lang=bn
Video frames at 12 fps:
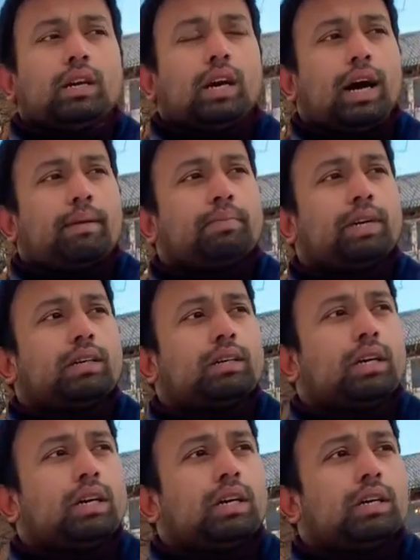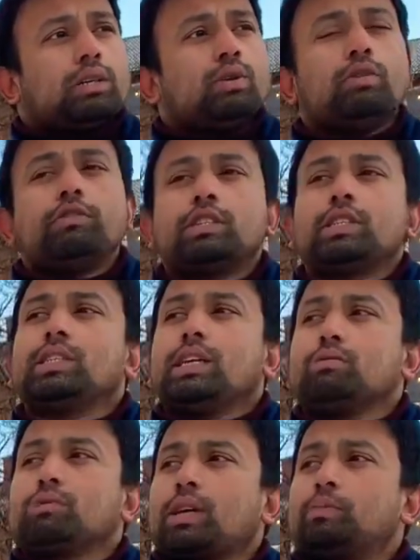আপনার ইউনিভার্সিটি
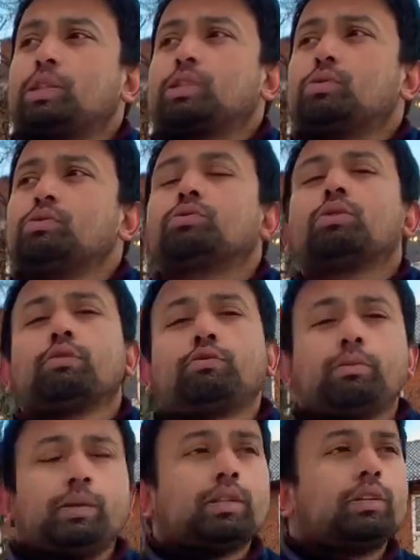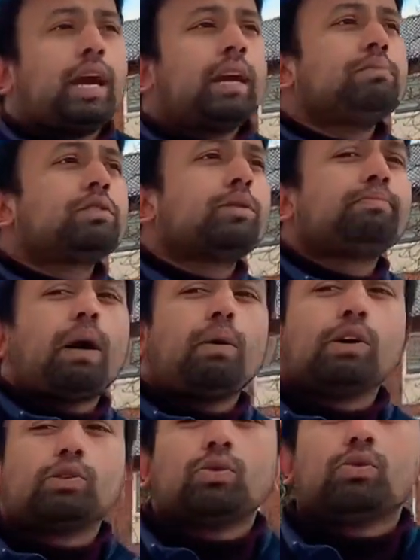এবং সাবজেক্ট চুজ করে ফেলবেন অ্যাডমিশন
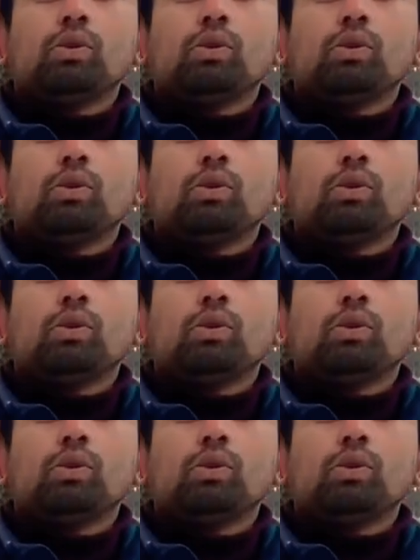পাওয়ার জন্য